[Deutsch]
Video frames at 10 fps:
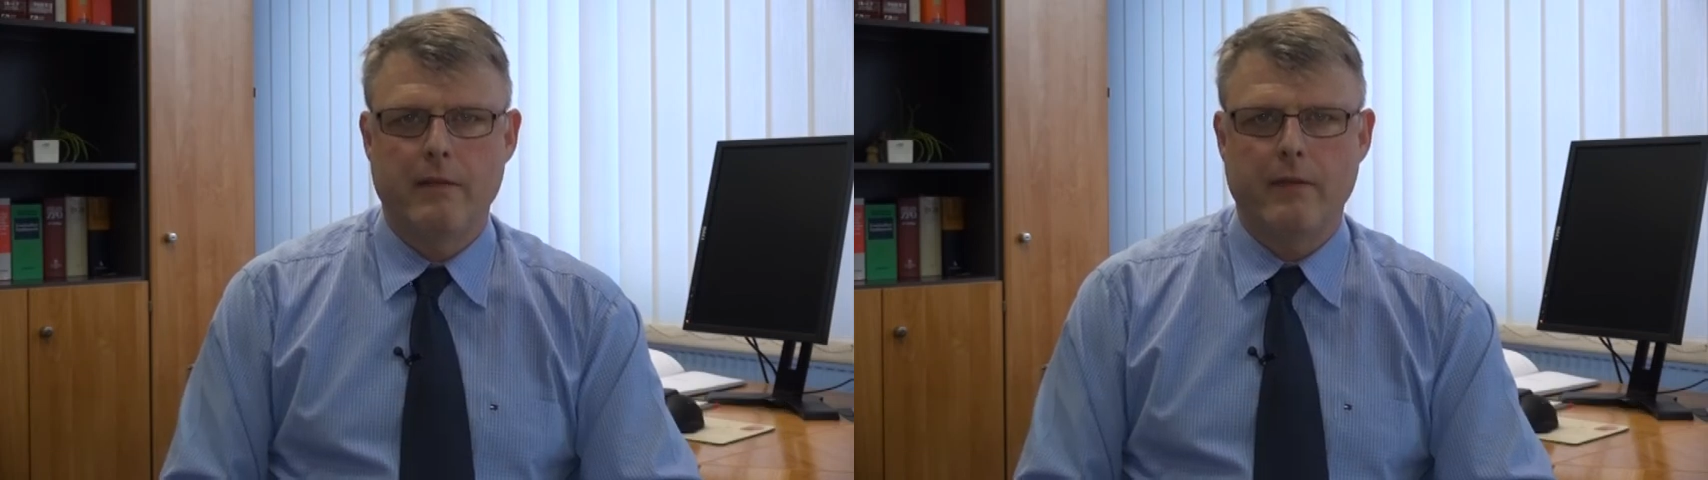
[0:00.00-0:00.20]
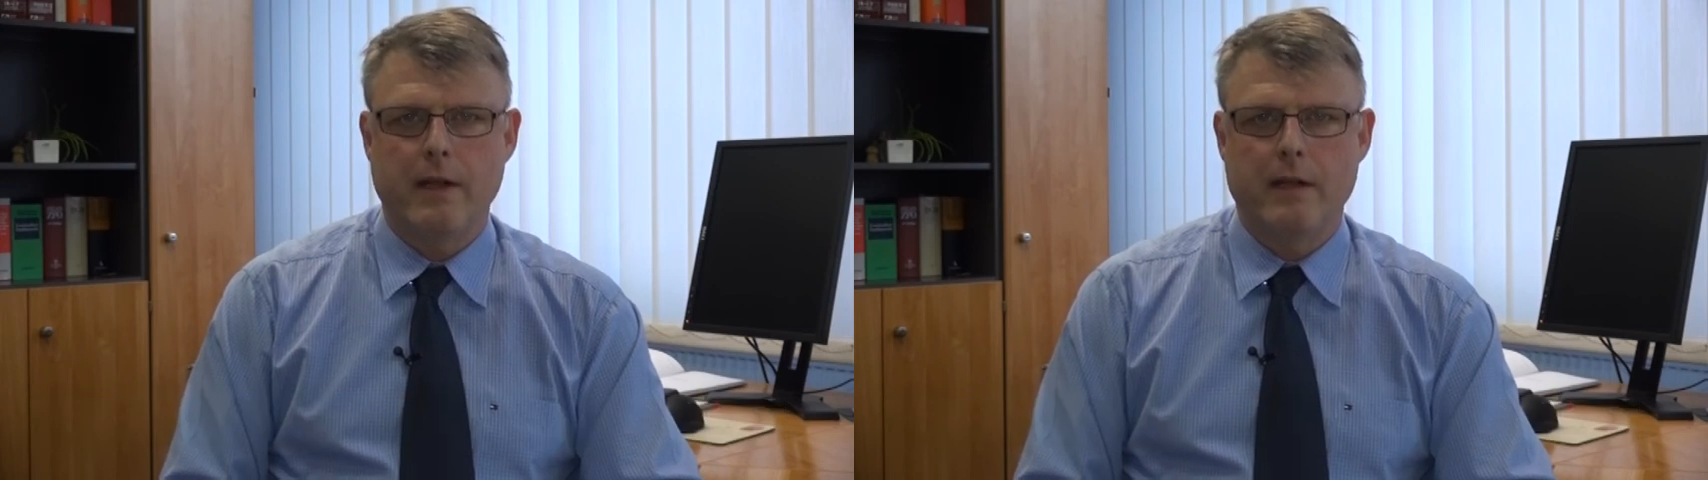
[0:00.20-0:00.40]

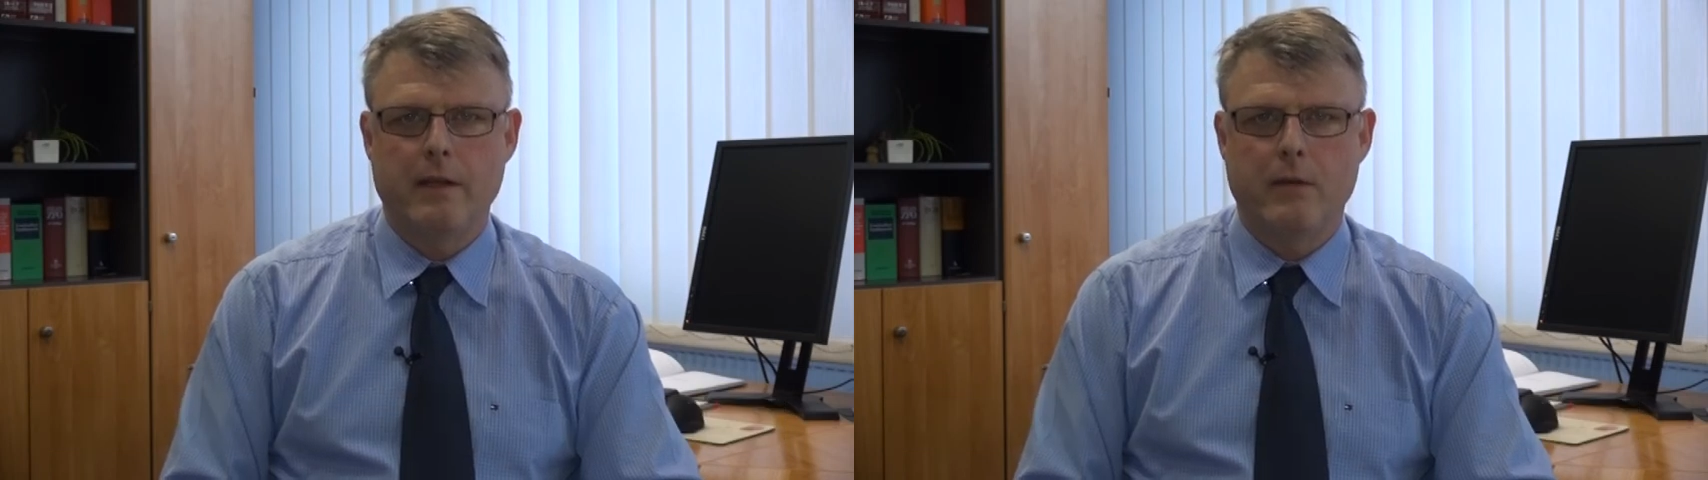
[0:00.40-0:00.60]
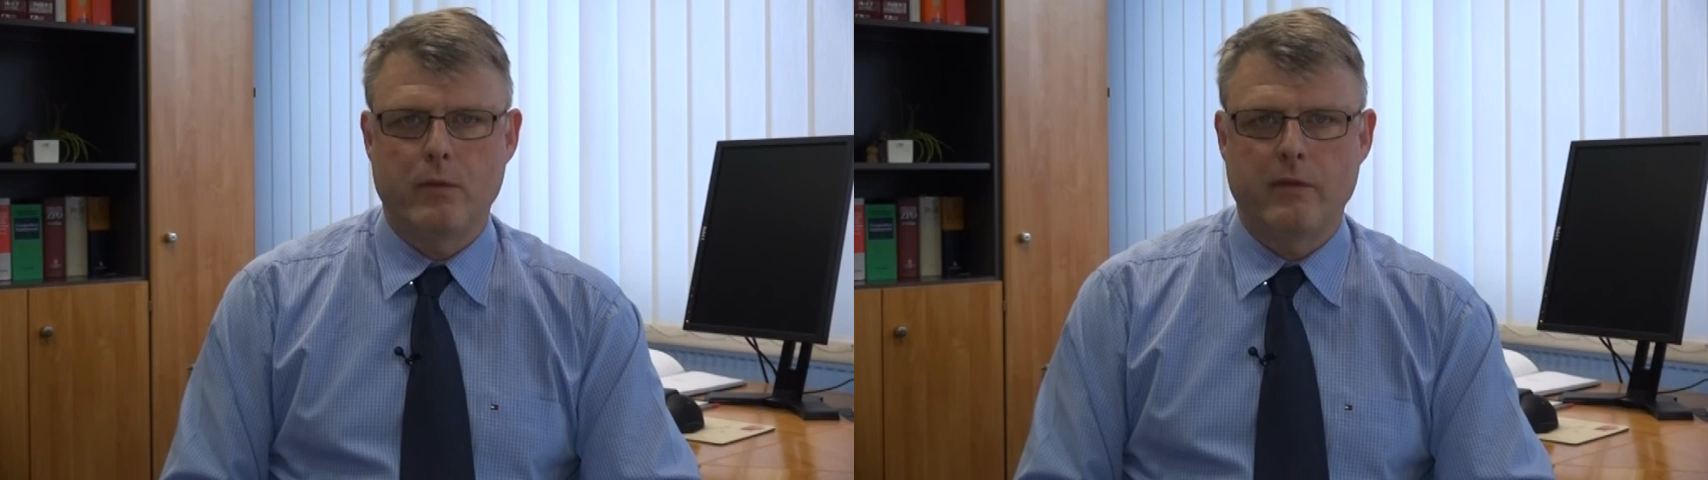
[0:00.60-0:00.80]
weil
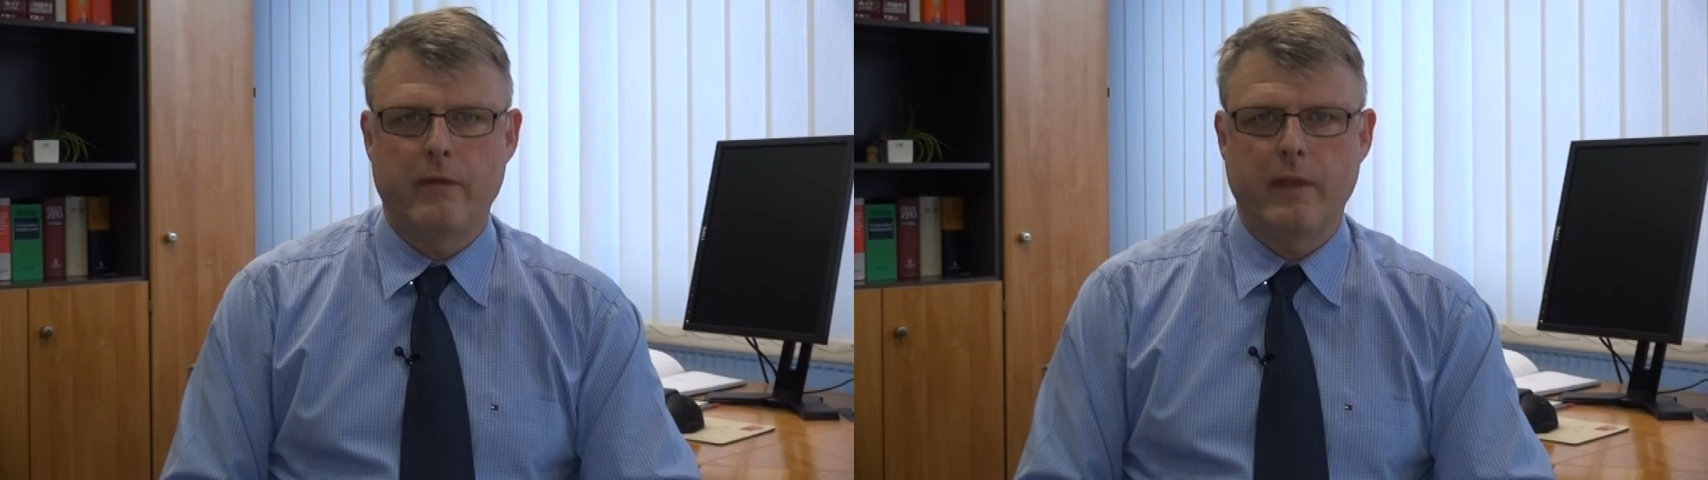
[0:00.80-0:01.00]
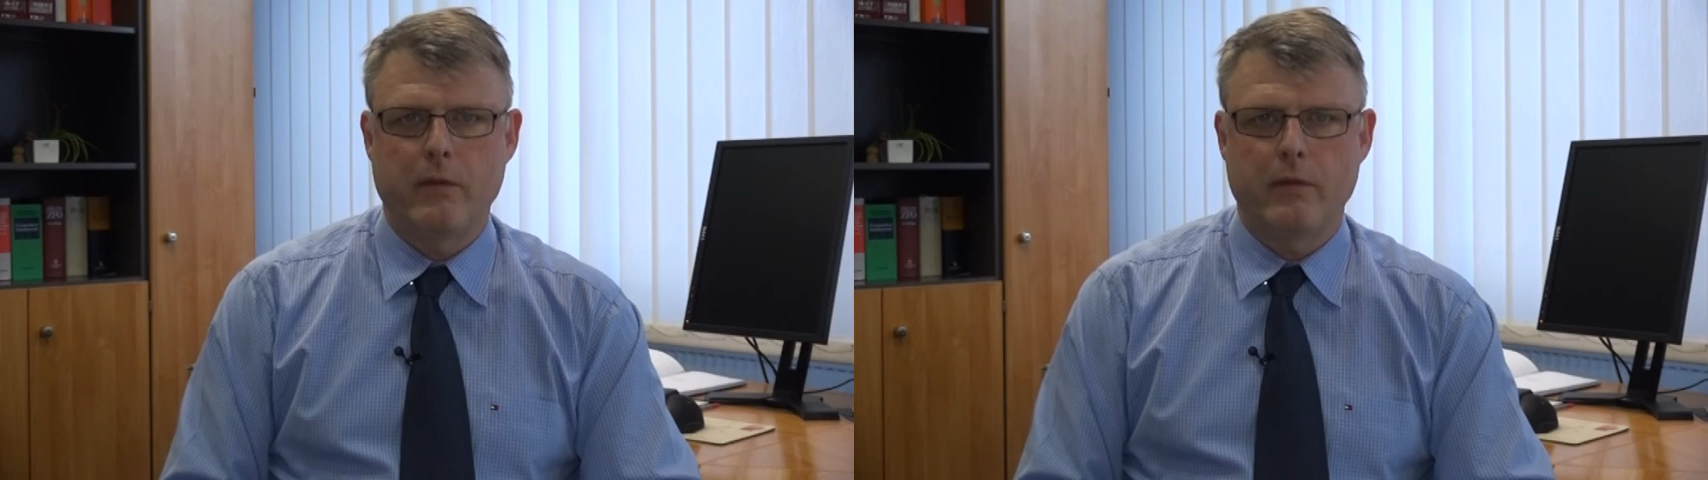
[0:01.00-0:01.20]
die kurze
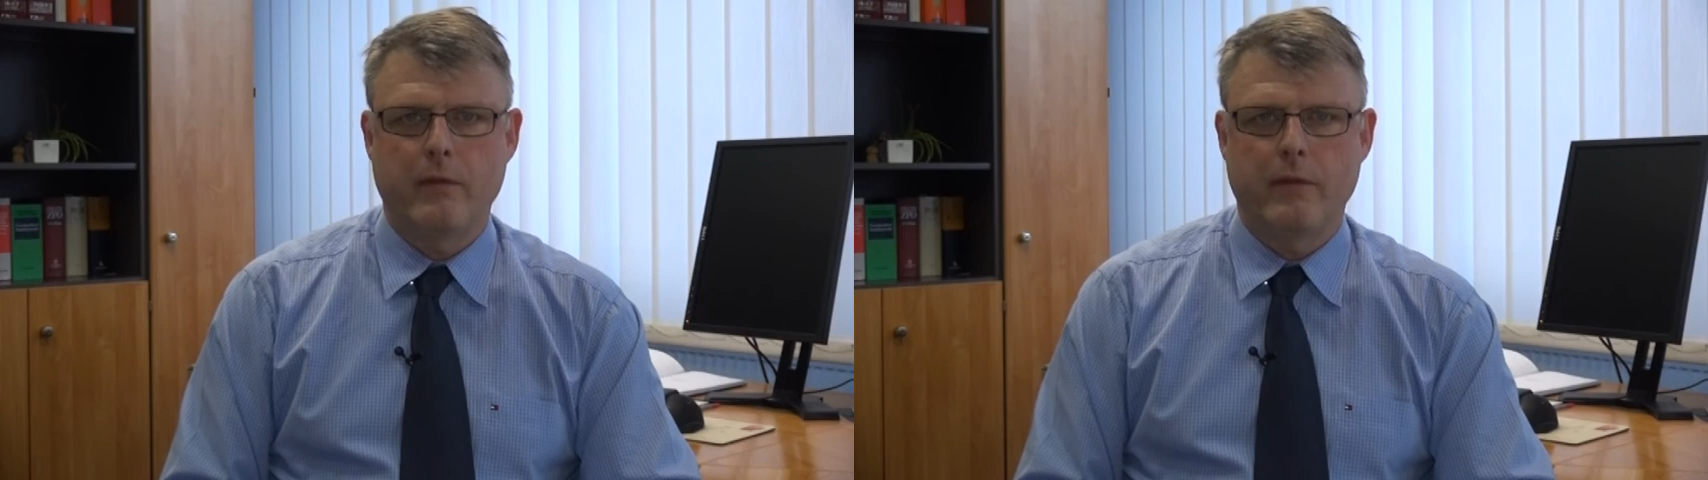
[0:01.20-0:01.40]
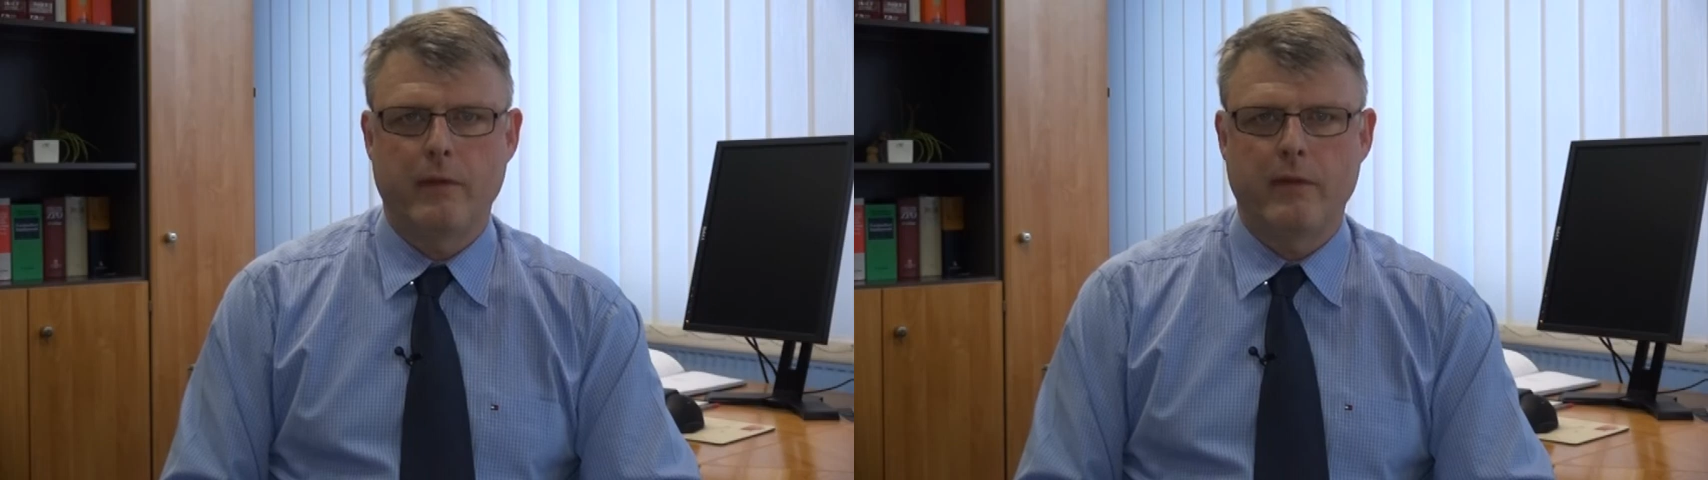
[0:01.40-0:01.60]

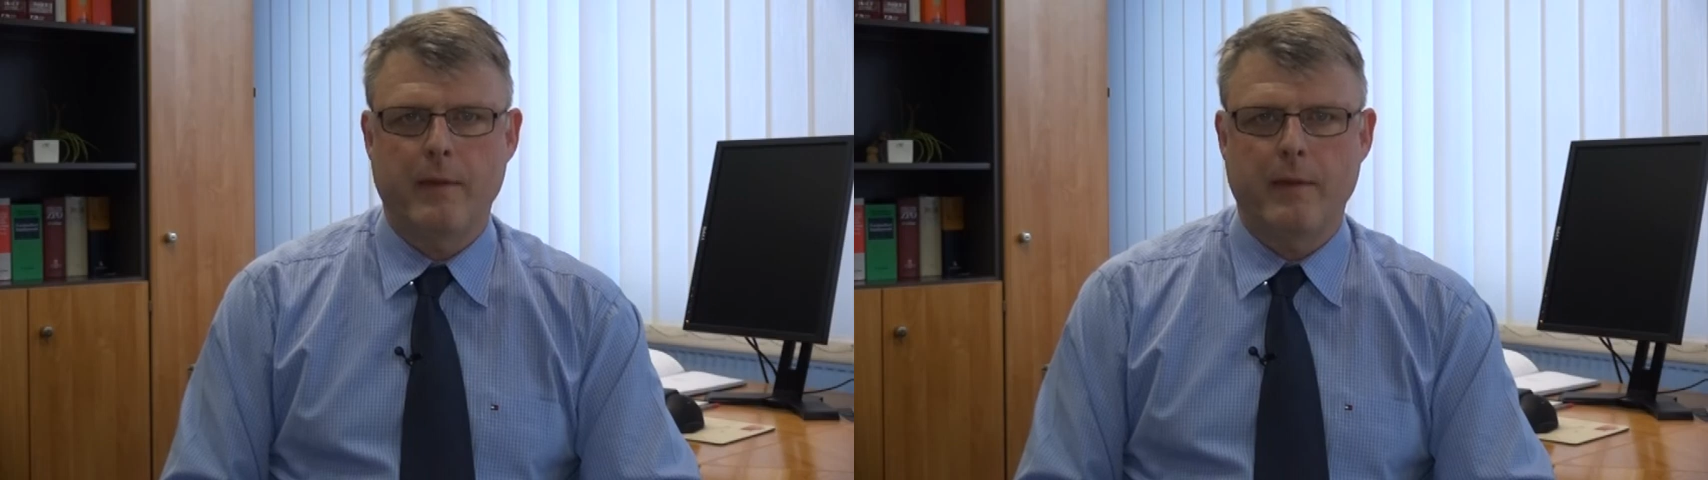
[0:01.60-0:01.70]
Verjährungsfrist von